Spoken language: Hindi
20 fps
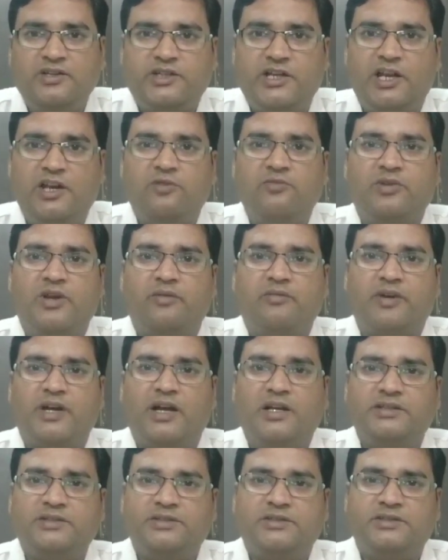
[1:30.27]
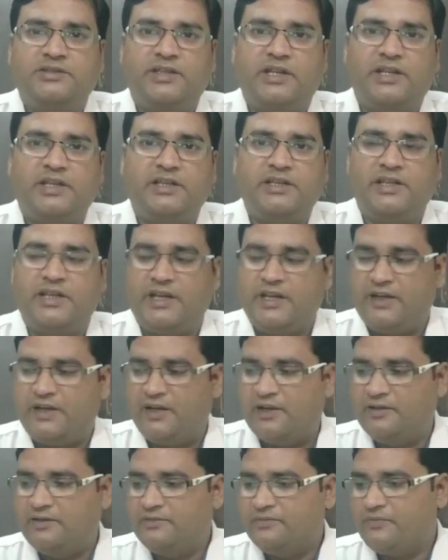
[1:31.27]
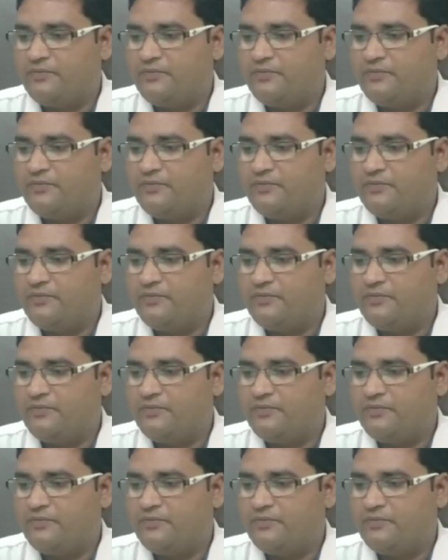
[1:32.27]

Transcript: चैलुम का अवकाश नहीं रहेगा